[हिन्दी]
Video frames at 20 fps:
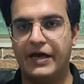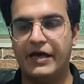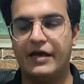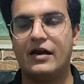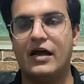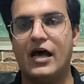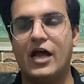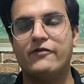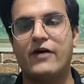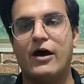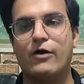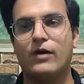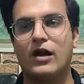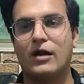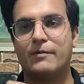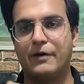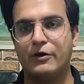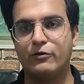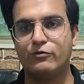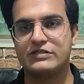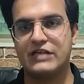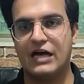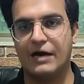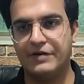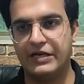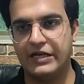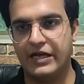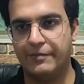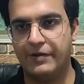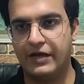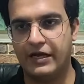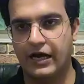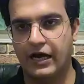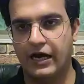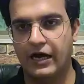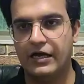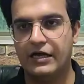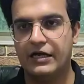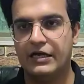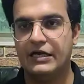फिर अनवर हक पन्नू साहब ने यह भी
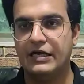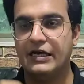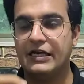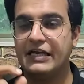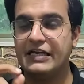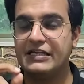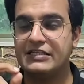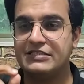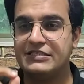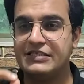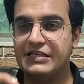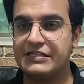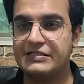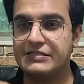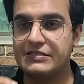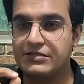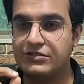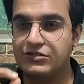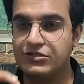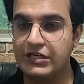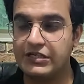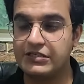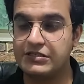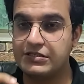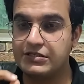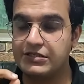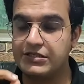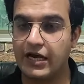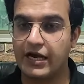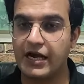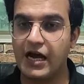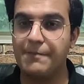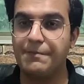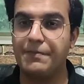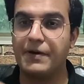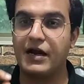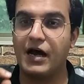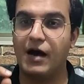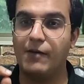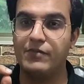कहा कि जिस जिस जगह
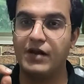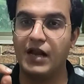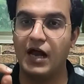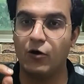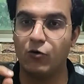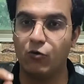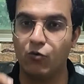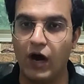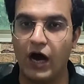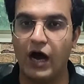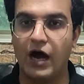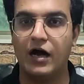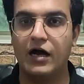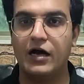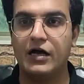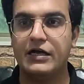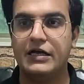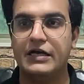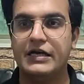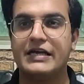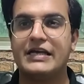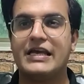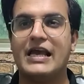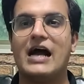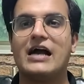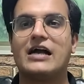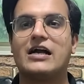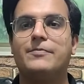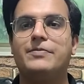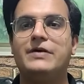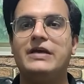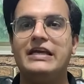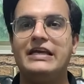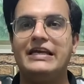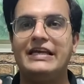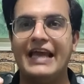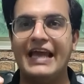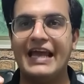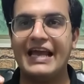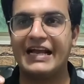पर हमला हुआ क्या कभी
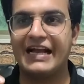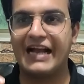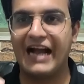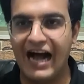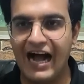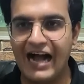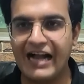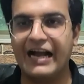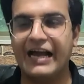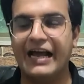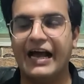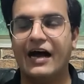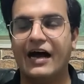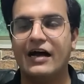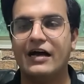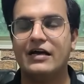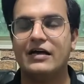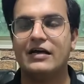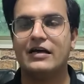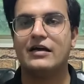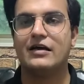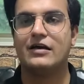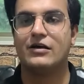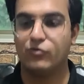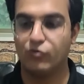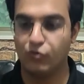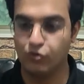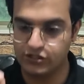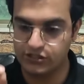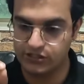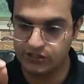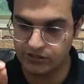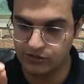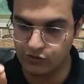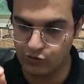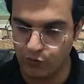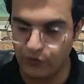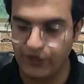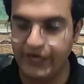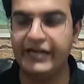यह कहा गया उस
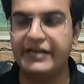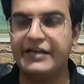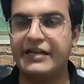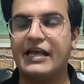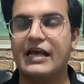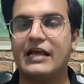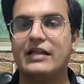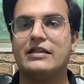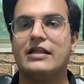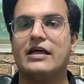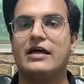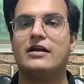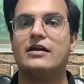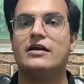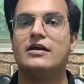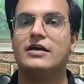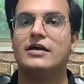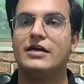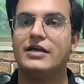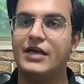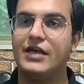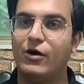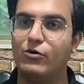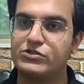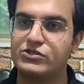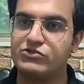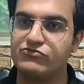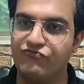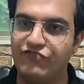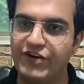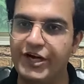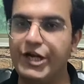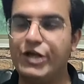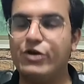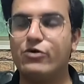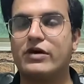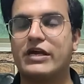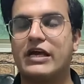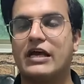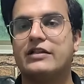ट्वीट के अंदर या उस
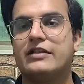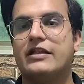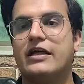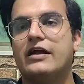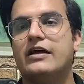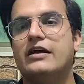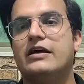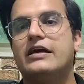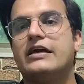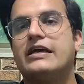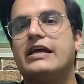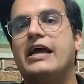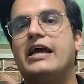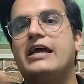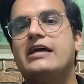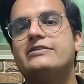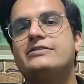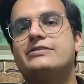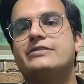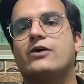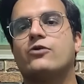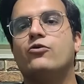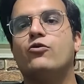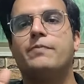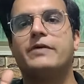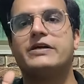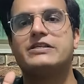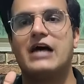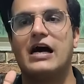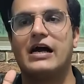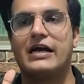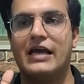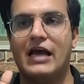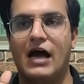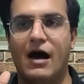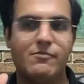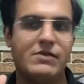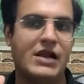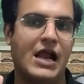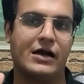वीडियो के अंदर कि इन जगहों पे जाके
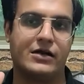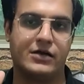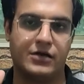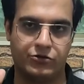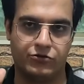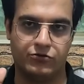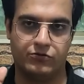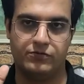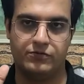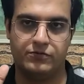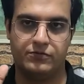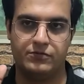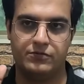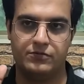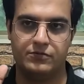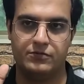हमला कर दो